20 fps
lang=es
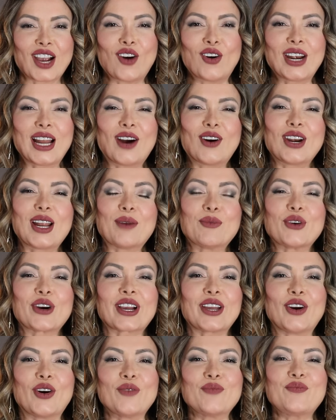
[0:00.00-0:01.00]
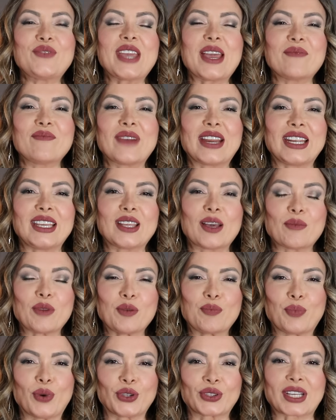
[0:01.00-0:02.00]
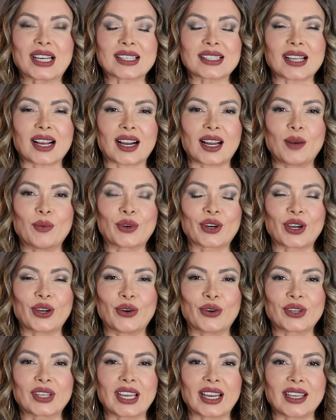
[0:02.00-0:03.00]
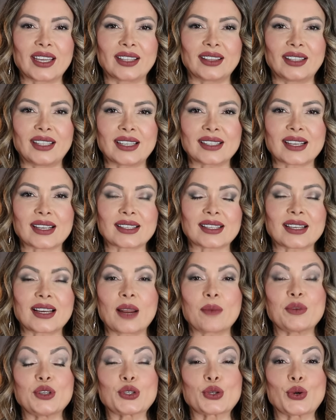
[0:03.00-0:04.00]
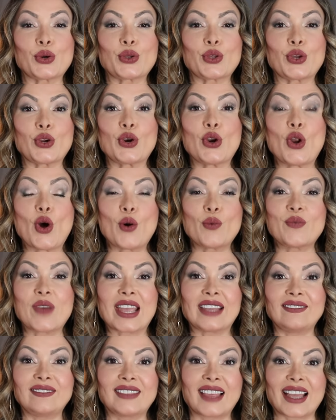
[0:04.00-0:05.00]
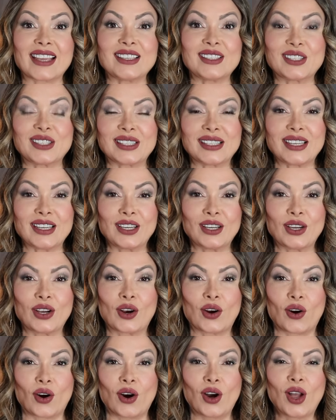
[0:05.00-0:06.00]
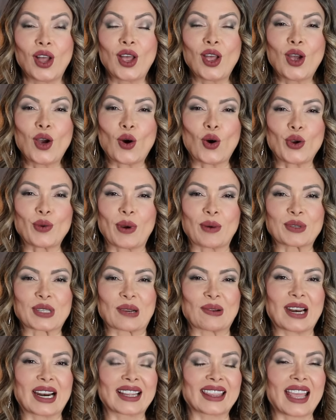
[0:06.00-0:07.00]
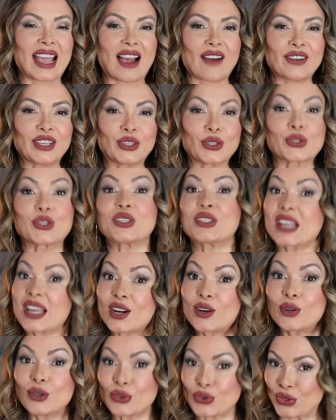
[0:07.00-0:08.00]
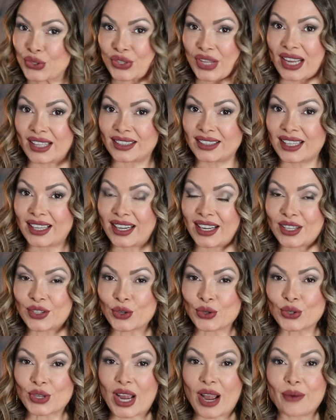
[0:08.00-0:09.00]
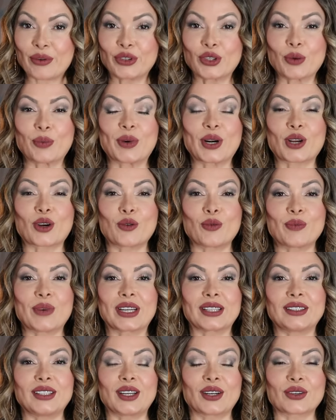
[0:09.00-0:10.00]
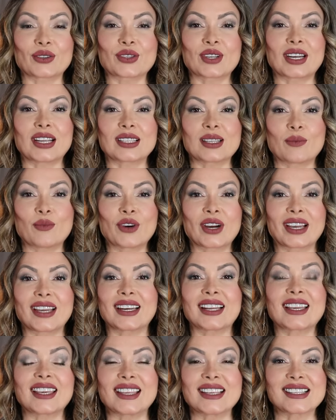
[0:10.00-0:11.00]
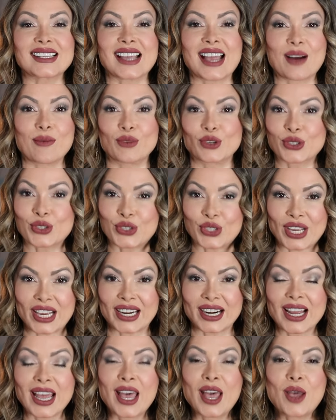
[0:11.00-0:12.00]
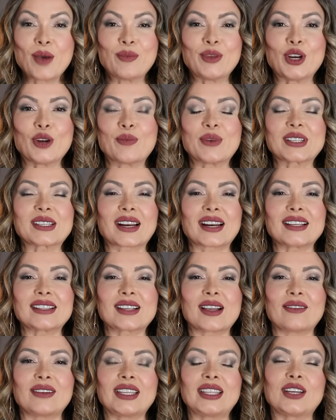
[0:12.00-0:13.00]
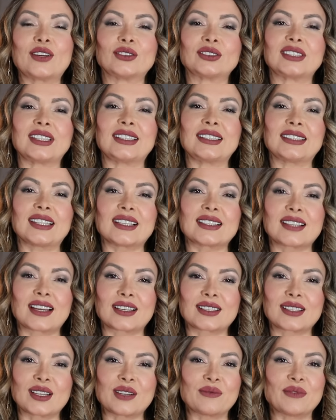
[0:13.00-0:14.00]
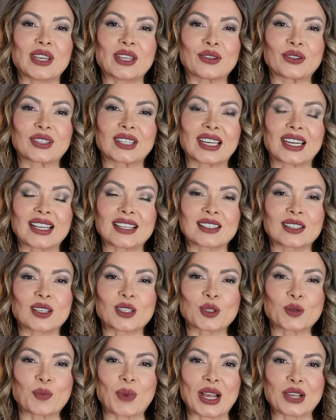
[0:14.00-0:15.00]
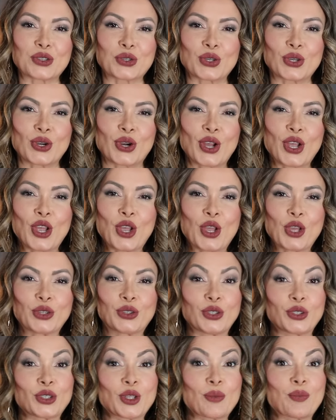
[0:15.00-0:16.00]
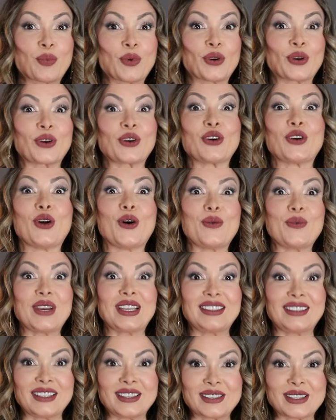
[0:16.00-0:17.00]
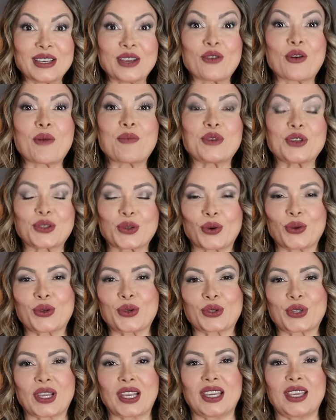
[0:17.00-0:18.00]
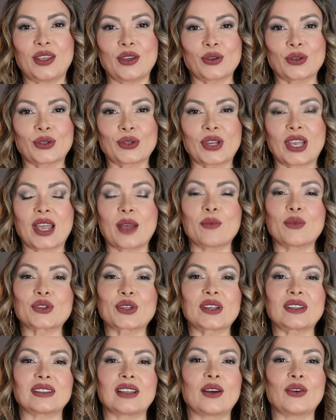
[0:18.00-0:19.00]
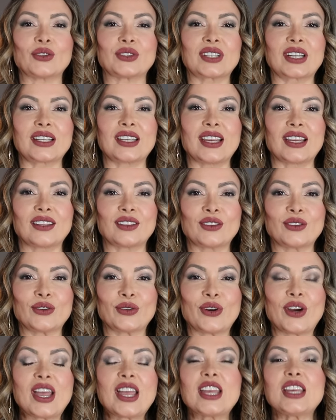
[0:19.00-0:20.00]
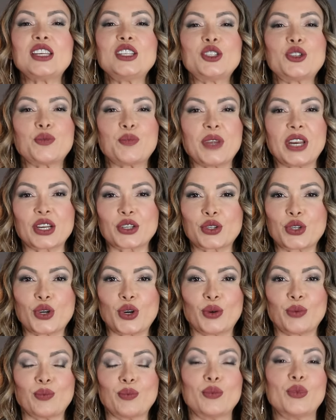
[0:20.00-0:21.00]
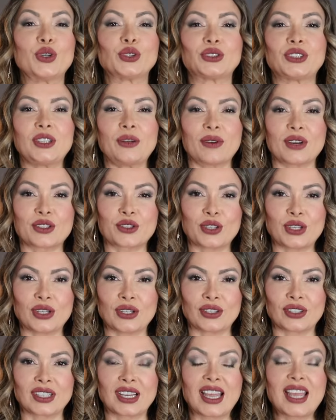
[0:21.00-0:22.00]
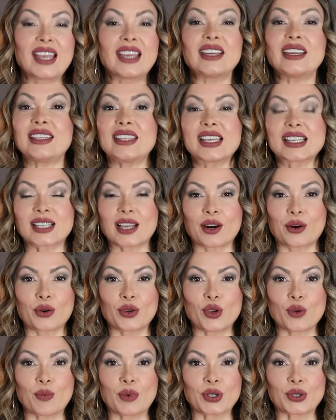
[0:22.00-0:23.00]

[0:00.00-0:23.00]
Hola, hola mujerón, bienvenida a mi podcast Saca el mujerón que hay en ti, ese es el episodio 95. Hoy vamos a hablar de hábitos y ser constante en esos hábitos para convertirnos en esa mujer que deseamos ser. Mi nombre es Rixabeth y contenta de estar sirviéndote en este espacio donde por 95 episodios seguidos hemos estado trayendo inspiración, motivación y desarrollo